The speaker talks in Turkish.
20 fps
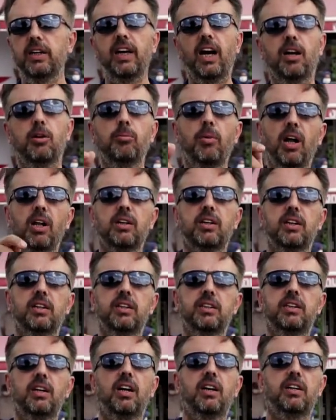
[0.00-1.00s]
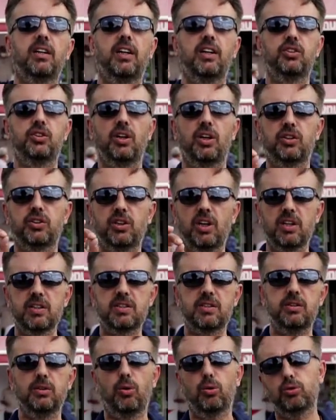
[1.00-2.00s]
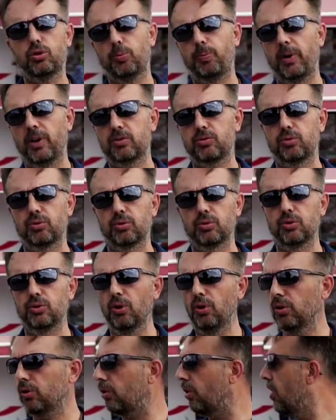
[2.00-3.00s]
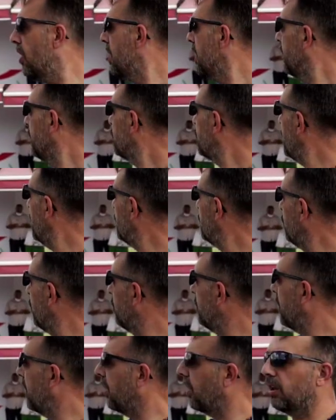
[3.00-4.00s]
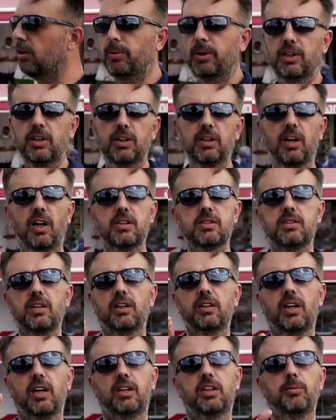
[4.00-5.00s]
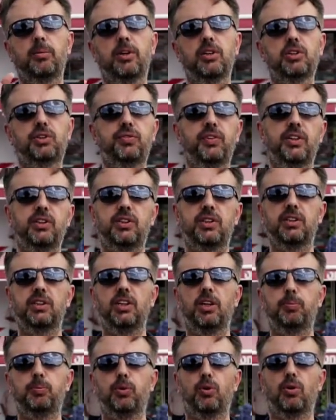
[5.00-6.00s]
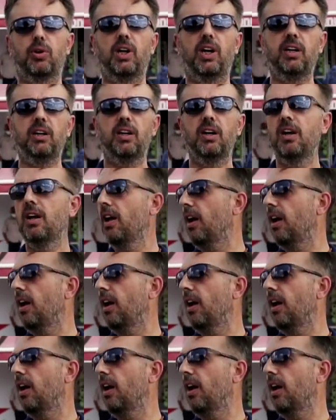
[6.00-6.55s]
Yani Malkara'daki arkadaşlar şanslı otopark sorunu Çekiyorlar arabalarını, aslanlar gibi alışverişlerini yapıyorlar.